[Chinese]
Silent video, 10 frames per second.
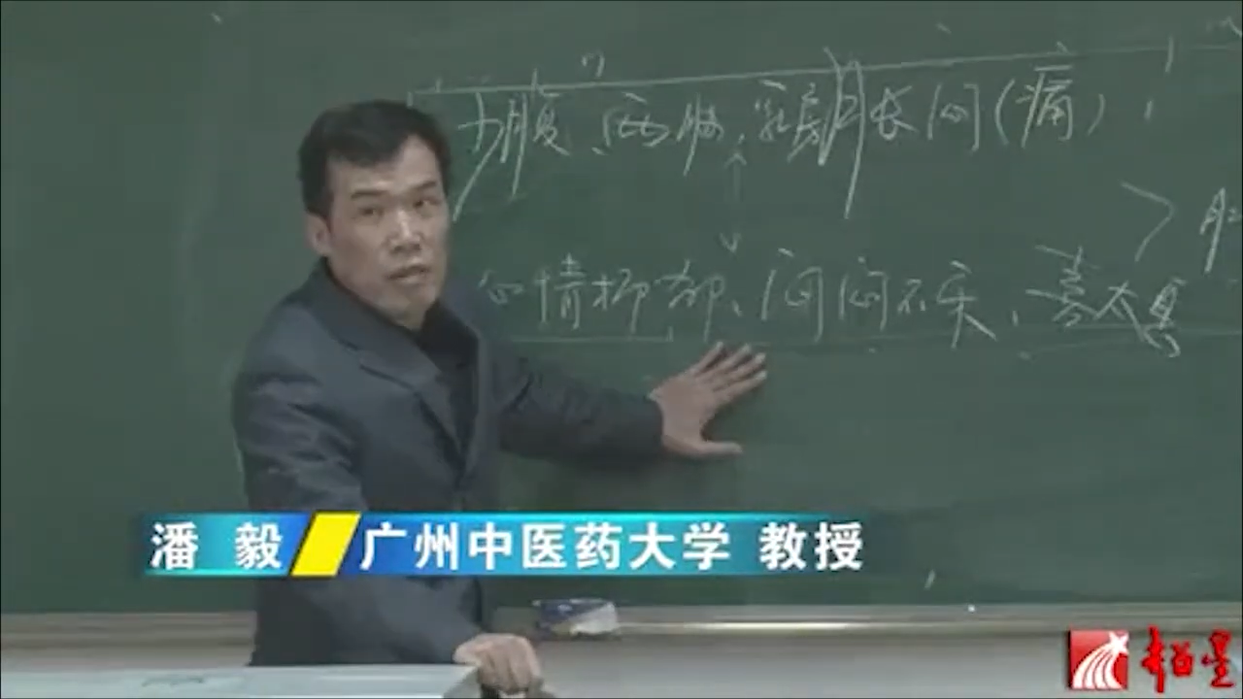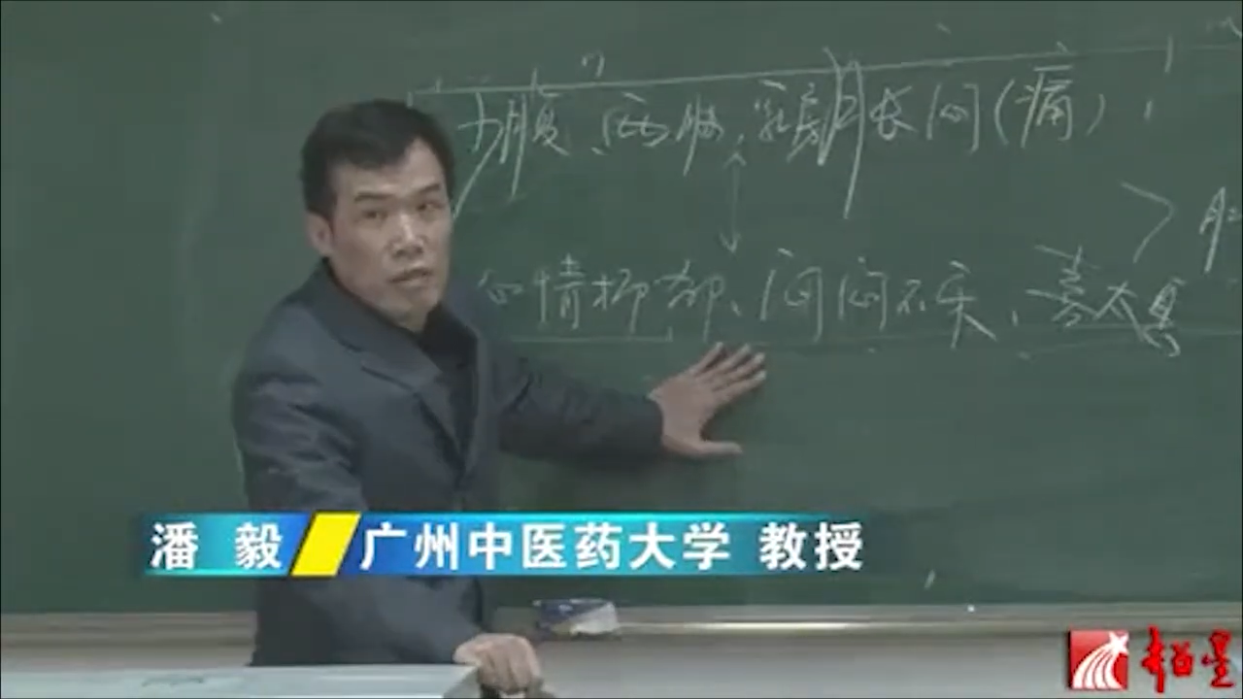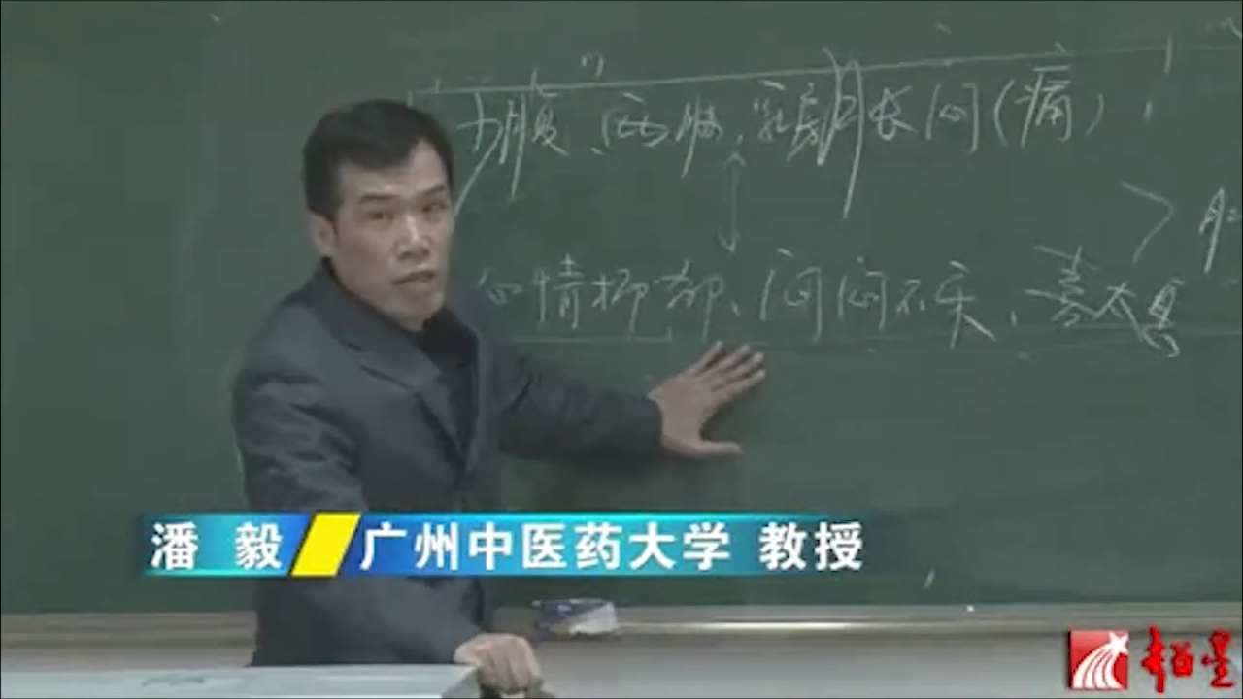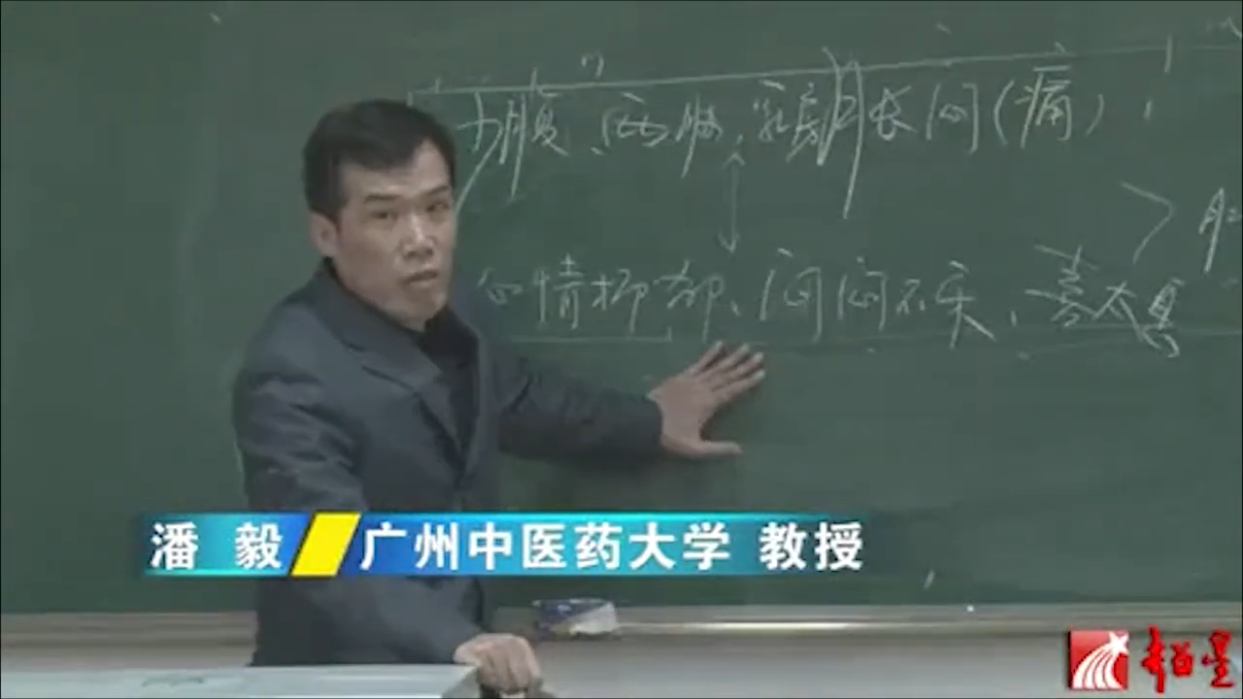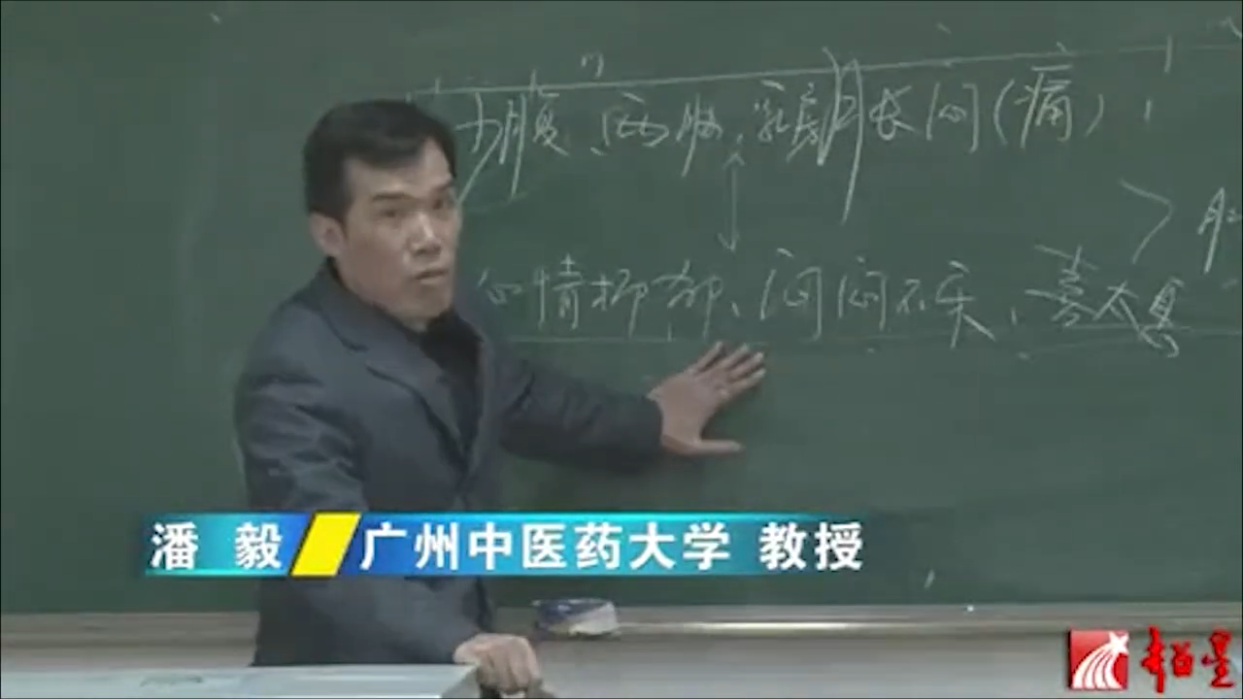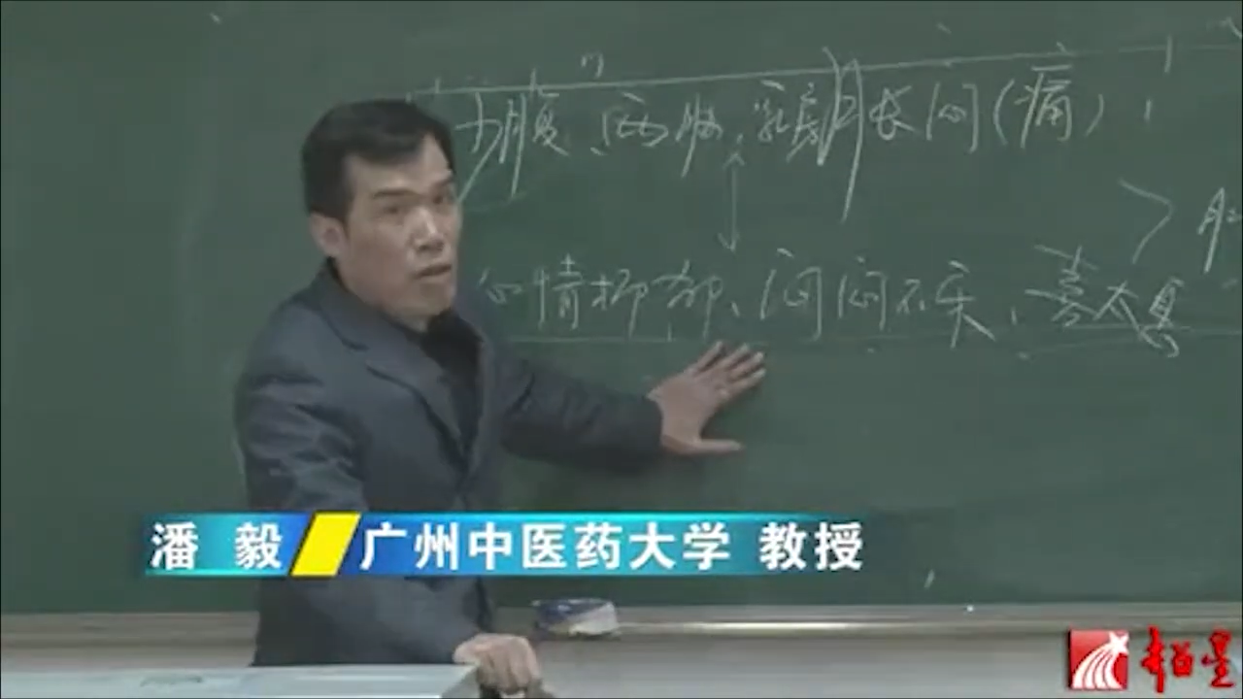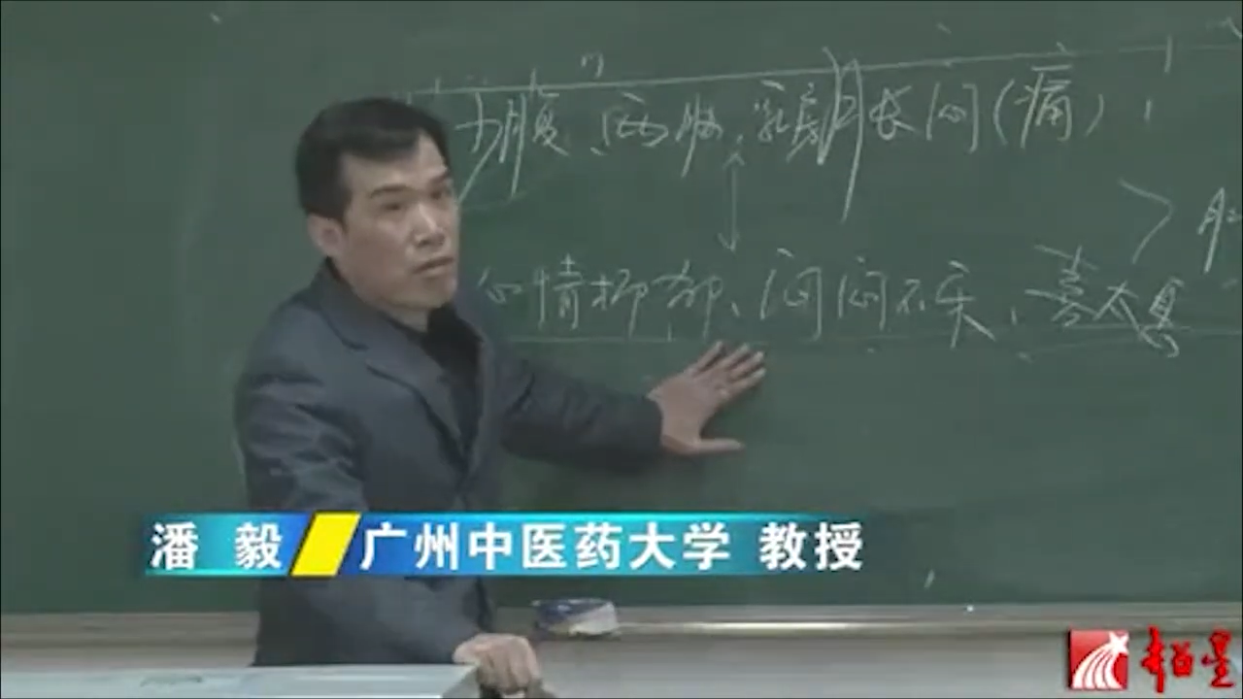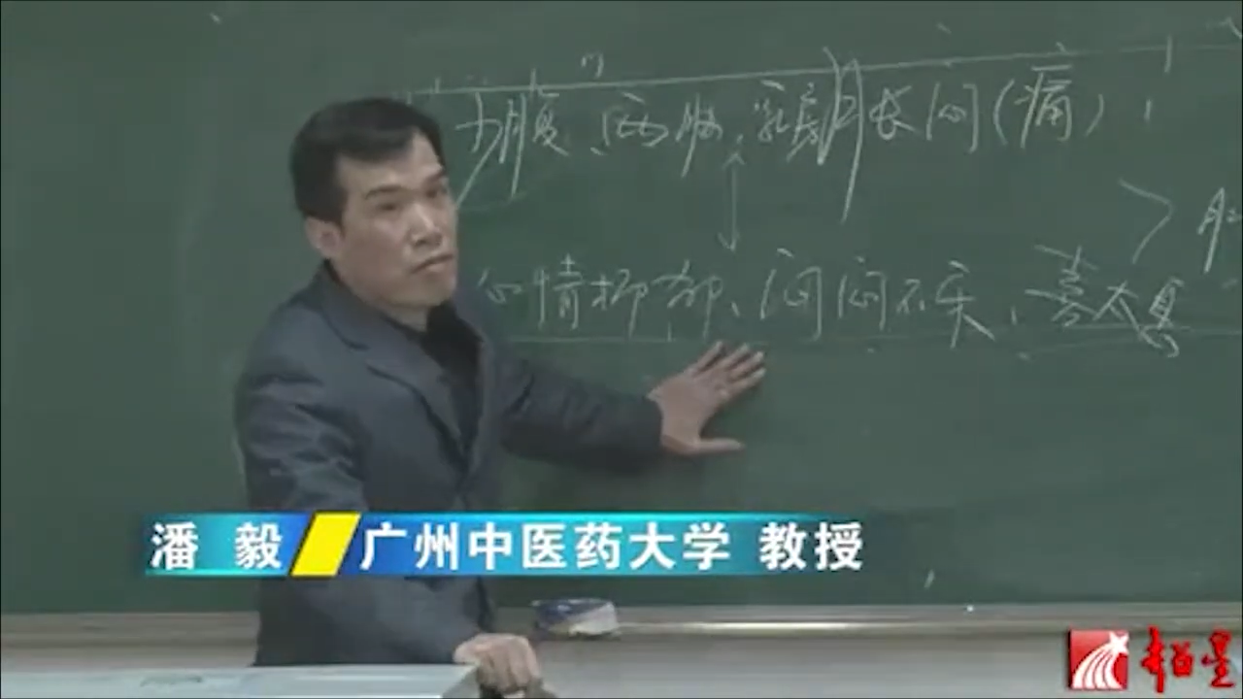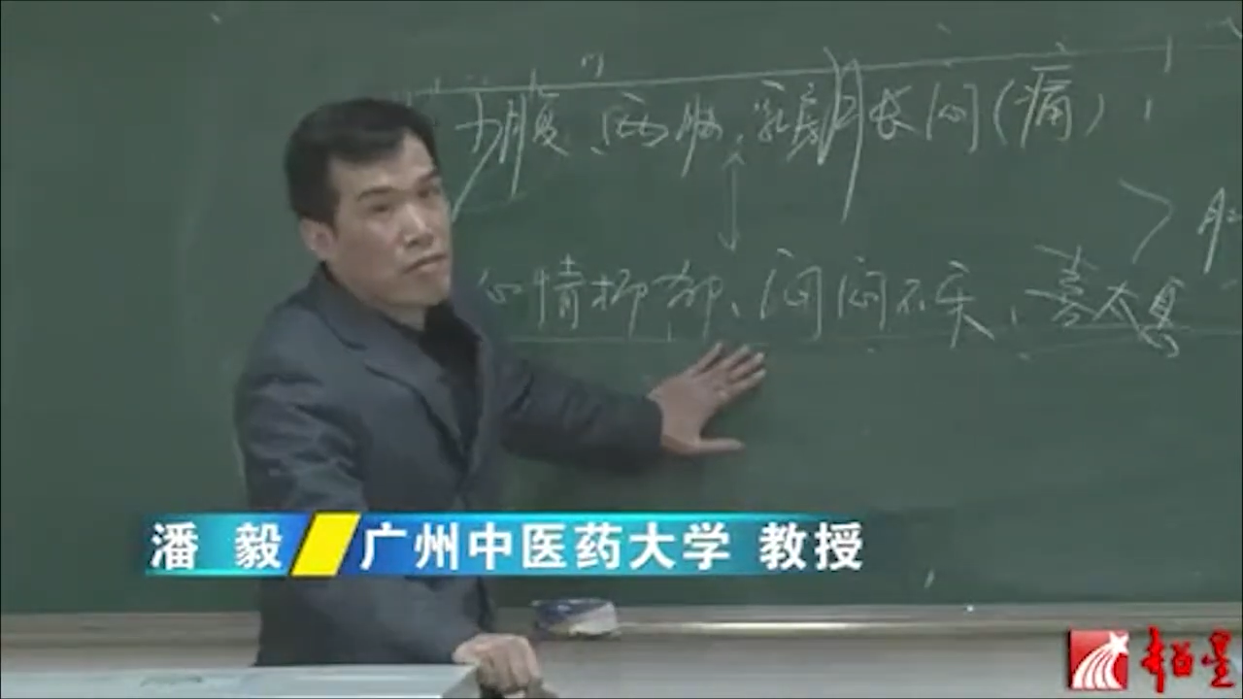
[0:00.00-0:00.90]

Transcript: 有点乱，